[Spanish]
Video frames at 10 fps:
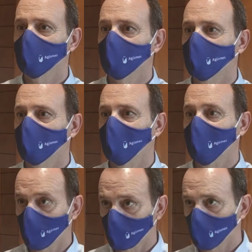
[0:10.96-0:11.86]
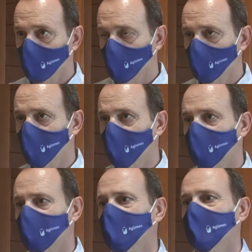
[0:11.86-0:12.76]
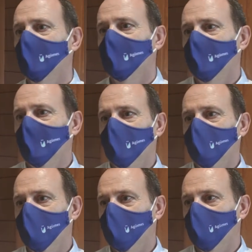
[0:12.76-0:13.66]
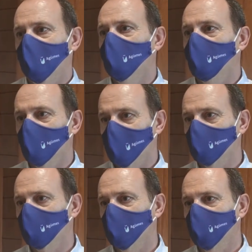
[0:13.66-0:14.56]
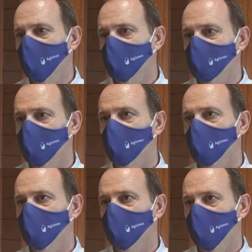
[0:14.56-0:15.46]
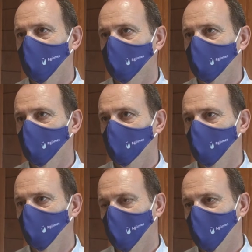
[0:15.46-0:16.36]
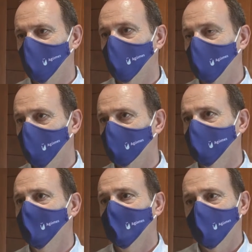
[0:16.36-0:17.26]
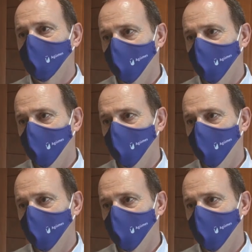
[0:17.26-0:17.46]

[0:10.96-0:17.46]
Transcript: del Sureste acordó adjudicar eh, un proyecto de inversión en luminarias LED.